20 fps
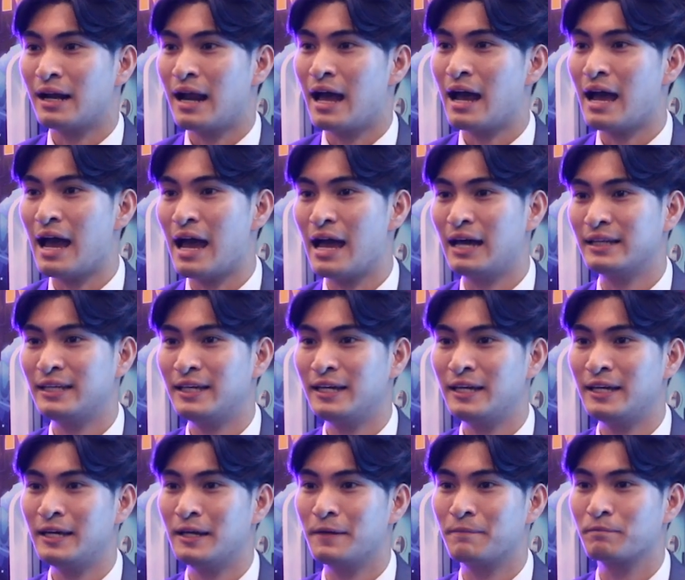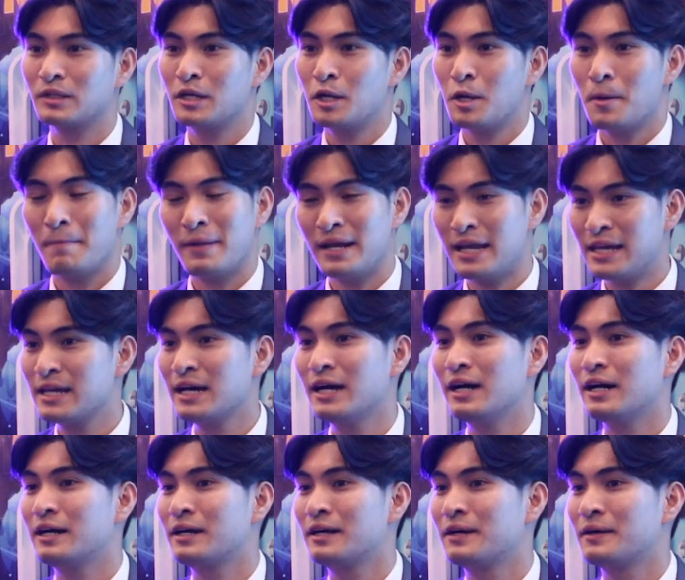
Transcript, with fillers: ราคาที่ไม่ได้เยอะ